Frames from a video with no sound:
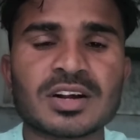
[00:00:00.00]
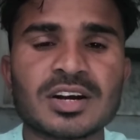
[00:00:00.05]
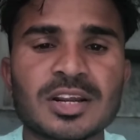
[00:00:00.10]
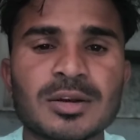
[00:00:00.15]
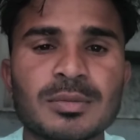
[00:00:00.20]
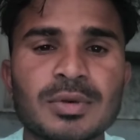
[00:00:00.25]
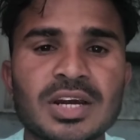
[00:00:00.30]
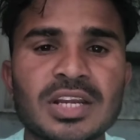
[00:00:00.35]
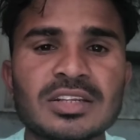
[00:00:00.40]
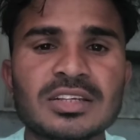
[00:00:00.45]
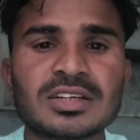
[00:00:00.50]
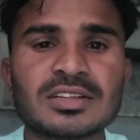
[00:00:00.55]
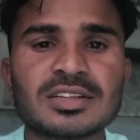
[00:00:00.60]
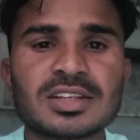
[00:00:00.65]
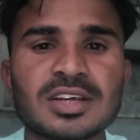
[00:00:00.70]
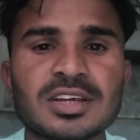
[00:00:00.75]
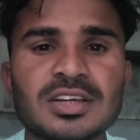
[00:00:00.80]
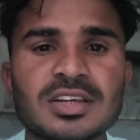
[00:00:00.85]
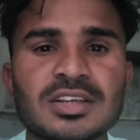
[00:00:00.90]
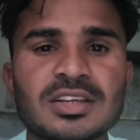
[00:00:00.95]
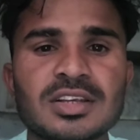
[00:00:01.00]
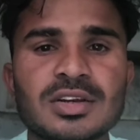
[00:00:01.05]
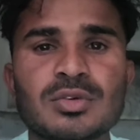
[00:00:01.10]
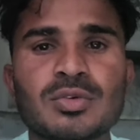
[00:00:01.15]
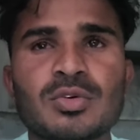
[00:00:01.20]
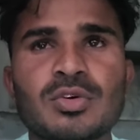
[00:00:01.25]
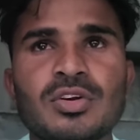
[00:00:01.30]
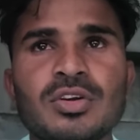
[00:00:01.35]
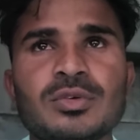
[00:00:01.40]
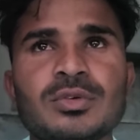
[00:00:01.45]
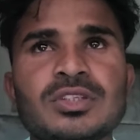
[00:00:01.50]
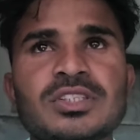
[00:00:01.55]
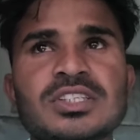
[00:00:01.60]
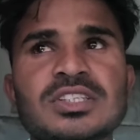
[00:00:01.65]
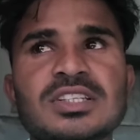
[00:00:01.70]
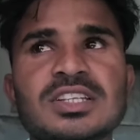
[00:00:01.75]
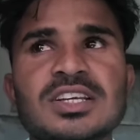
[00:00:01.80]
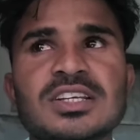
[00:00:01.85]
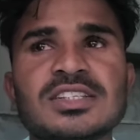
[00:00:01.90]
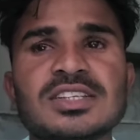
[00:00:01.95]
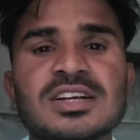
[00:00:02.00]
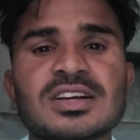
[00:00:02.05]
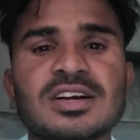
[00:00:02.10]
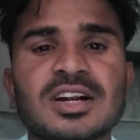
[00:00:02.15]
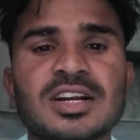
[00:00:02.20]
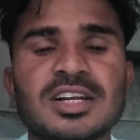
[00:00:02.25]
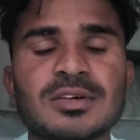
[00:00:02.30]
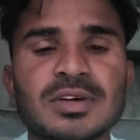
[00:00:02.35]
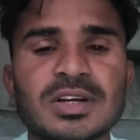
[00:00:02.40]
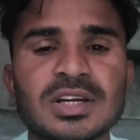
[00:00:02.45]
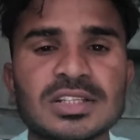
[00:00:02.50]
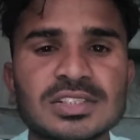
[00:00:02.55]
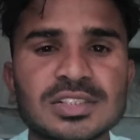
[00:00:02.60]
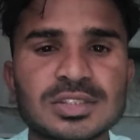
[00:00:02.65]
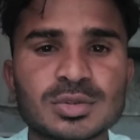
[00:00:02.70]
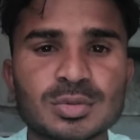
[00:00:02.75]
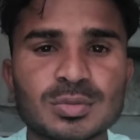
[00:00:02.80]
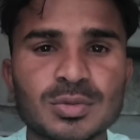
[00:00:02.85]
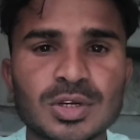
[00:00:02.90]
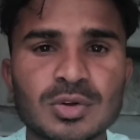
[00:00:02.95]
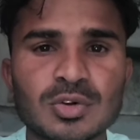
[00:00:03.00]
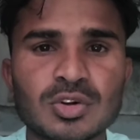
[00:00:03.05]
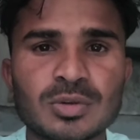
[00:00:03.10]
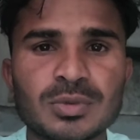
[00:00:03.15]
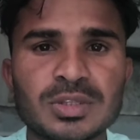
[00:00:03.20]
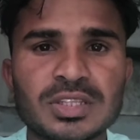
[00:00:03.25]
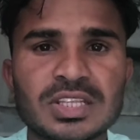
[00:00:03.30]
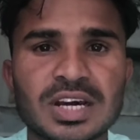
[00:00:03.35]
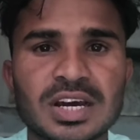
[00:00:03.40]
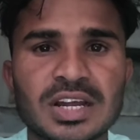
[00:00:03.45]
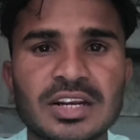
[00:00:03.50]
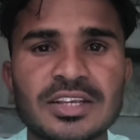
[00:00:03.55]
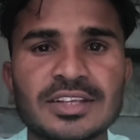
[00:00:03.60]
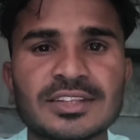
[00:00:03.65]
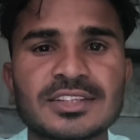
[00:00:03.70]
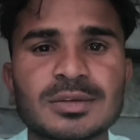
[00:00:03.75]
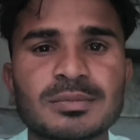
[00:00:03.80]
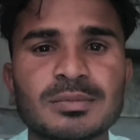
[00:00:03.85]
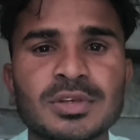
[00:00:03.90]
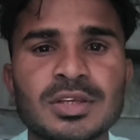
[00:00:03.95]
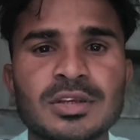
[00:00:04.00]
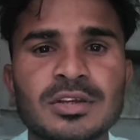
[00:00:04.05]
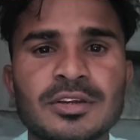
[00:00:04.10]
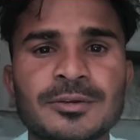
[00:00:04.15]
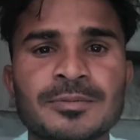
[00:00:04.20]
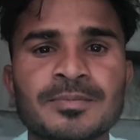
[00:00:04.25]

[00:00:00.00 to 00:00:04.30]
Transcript: अरमान कहता है कि ये कौन हो सकती है ऐसा गाड़ी वाला जिसको बिल्कुल भी ध्यान नहीं तभी